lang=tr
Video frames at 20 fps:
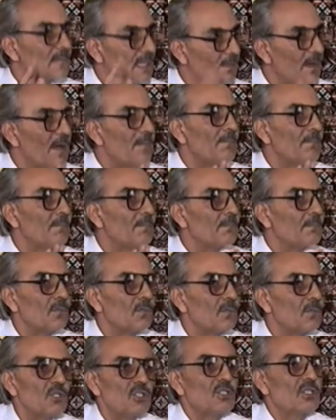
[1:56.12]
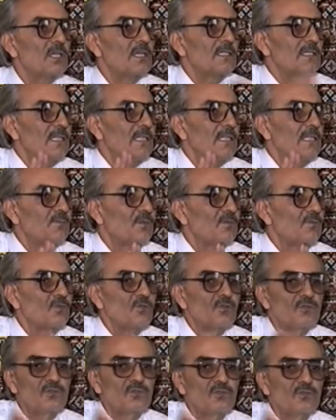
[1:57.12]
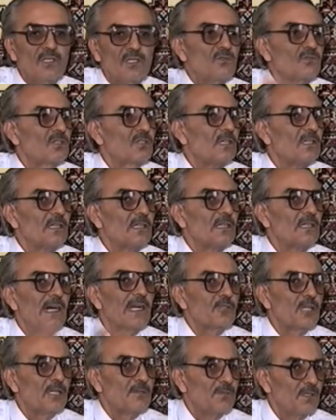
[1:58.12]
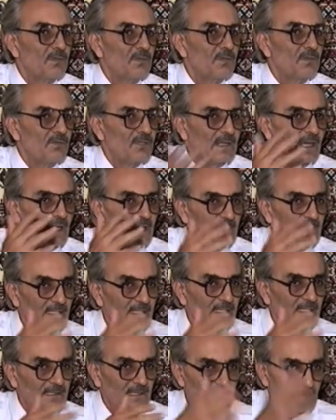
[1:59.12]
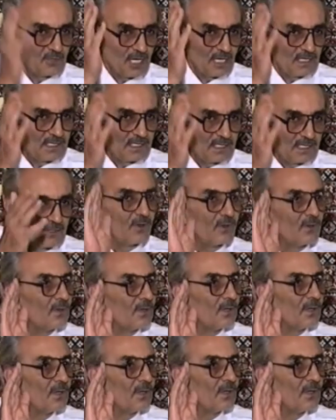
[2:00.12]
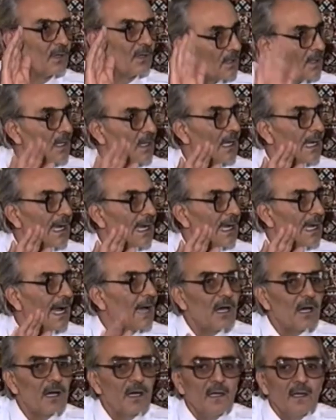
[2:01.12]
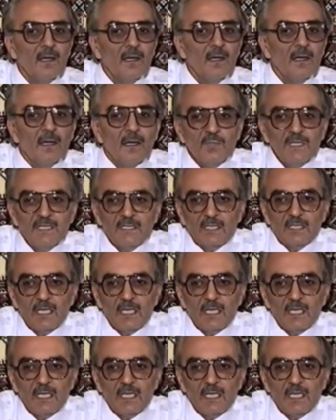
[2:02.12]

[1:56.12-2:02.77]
Tamam Hiç itiraz etmiyorum. Kürtçenin, Türkçenin, Arapçanın birbirine dayılığı, amcalığı yok. Ama bir